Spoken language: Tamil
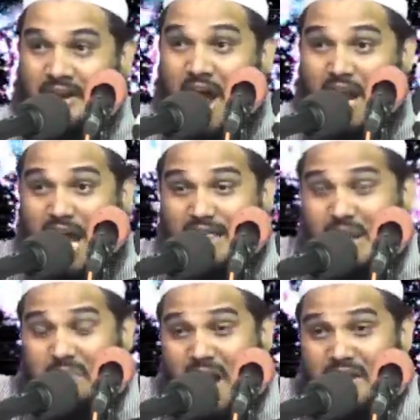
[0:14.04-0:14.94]

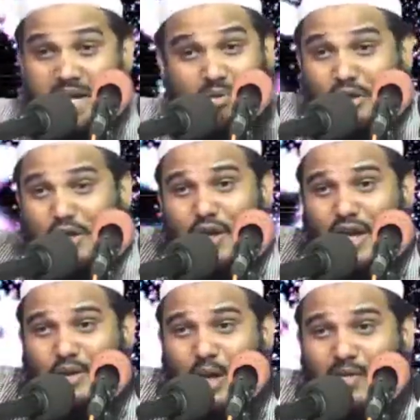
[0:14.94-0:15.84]
நாளாந்தம் நான் இரவு
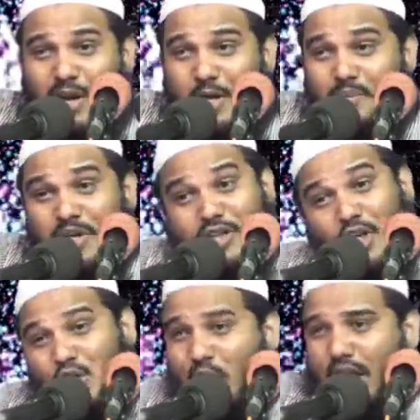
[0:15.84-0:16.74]
தொழுகை தொழ வேண்டும்
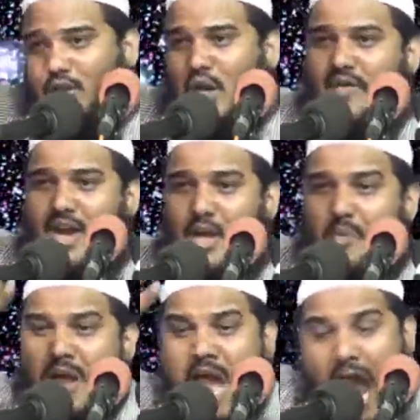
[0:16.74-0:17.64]
பித்ரு தொழுகை தொழ
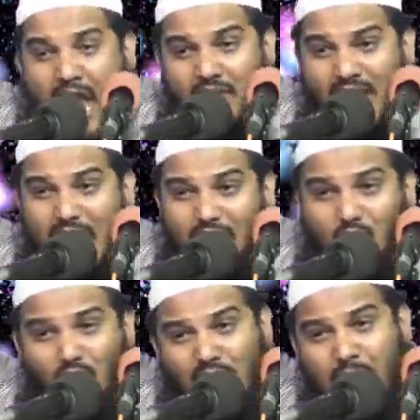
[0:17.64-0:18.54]
வேண்டும் ஐவேளை
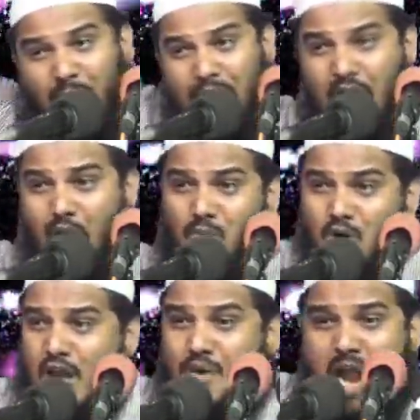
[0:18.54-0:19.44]
தொழுகையின் பின்னரும்
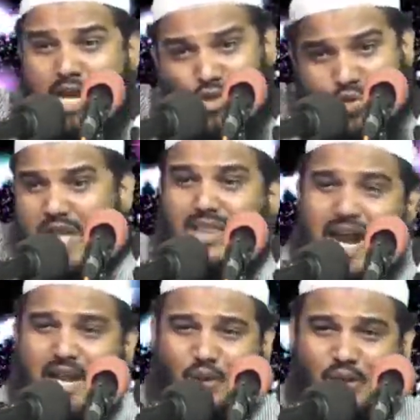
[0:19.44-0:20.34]
முன்னரும் நான்
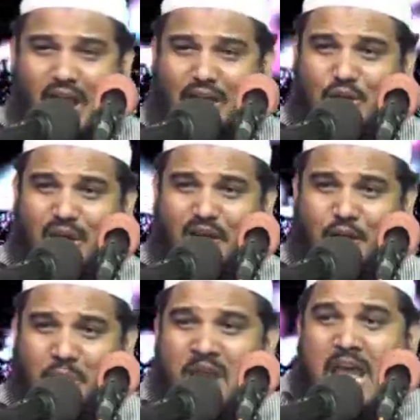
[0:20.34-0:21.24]
சுண்ணத்தான தொழுகைகள் தொழ
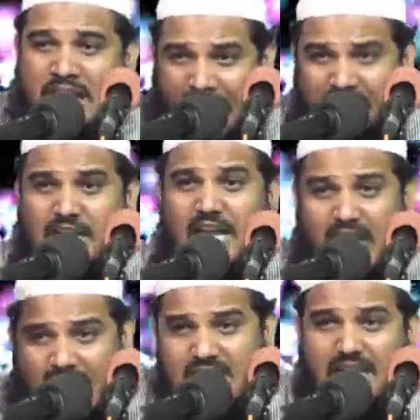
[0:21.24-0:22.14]
வேண்டும் என்கிற
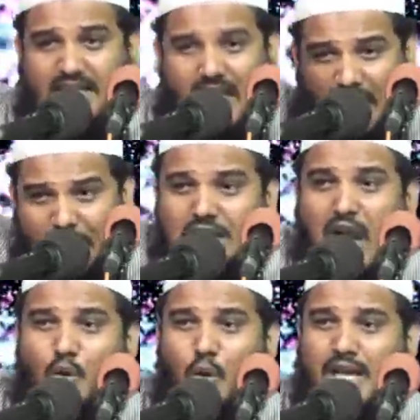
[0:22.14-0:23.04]
எண்ணத்தை
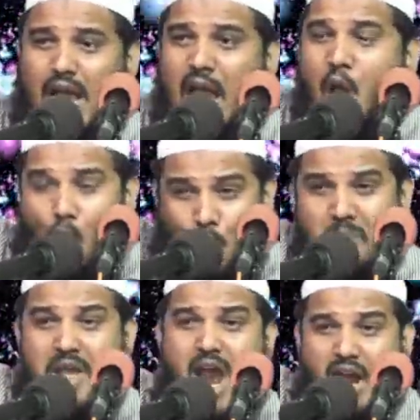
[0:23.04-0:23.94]
எடுக்கக்கூடிய
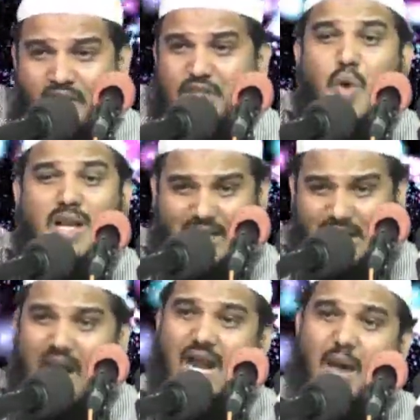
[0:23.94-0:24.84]
உண்மையான
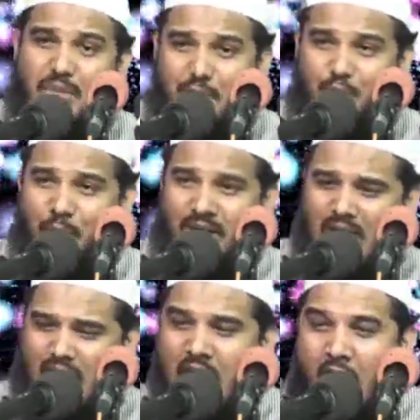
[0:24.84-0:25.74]
விசுவாசிகளாக நாம் இருப்போம்
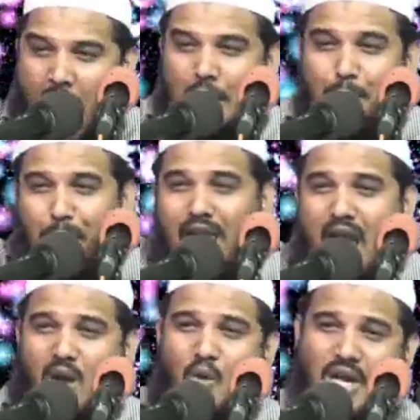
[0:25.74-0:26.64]
என்றால்
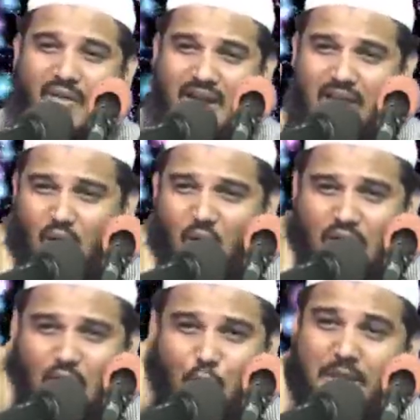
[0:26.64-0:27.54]
அடிப்படையாக ஒன்றை விளங்கிக்
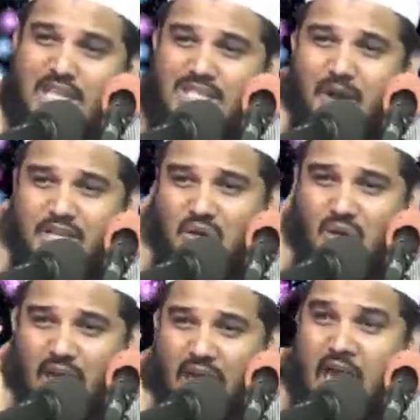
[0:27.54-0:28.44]
கொள்ளுங்கள் உபதேசமாய்
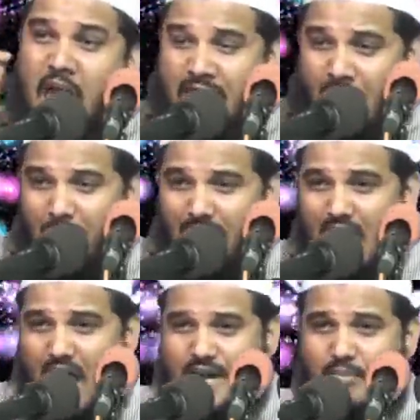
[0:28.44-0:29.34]
சொல்லுகிறேன்
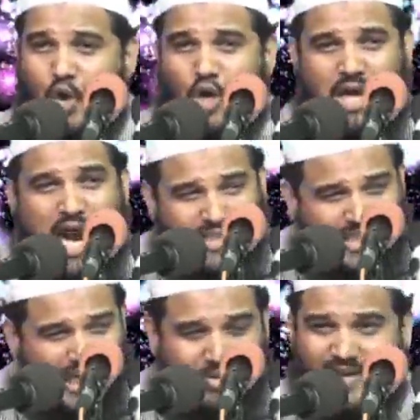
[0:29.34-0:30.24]
நபிகளாரிடம் ஓர்
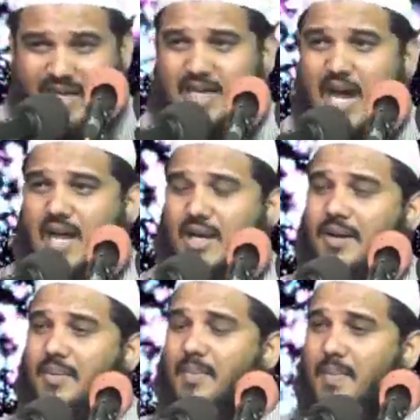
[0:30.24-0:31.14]
காட்டரபி வருகிறார்
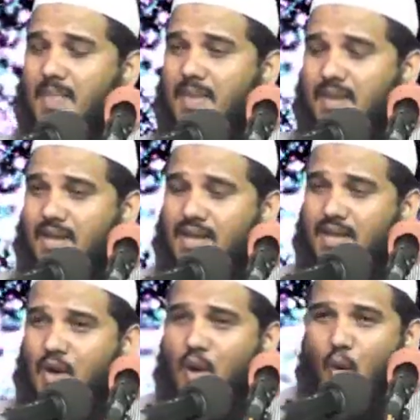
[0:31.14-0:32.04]

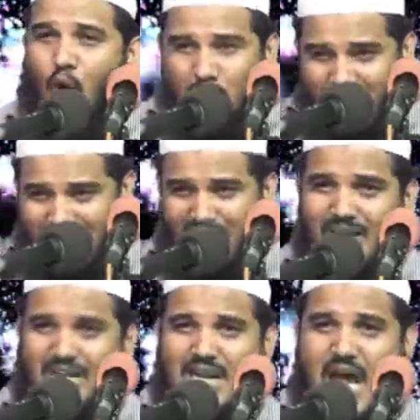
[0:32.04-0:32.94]
ஒரு
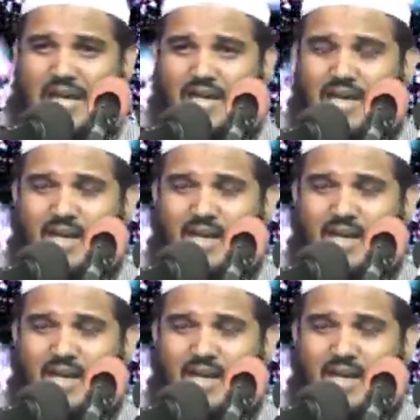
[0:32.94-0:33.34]
மனிதர் வருகிறார்